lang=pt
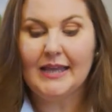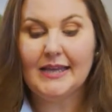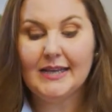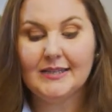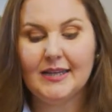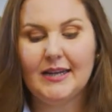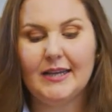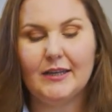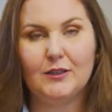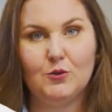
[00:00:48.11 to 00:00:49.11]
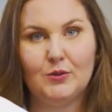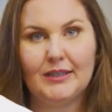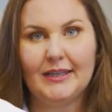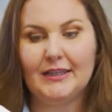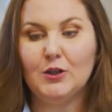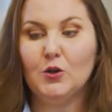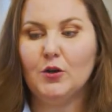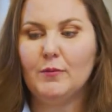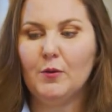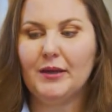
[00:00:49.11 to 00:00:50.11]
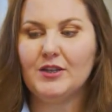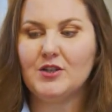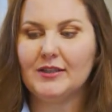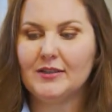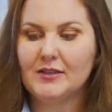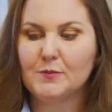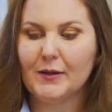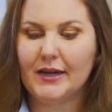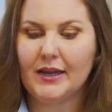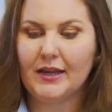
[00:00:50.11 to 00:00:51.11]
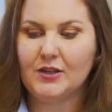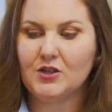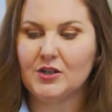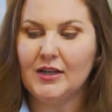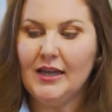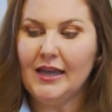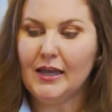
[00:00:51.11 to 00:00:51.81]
E esse líquido que normalmente é transparente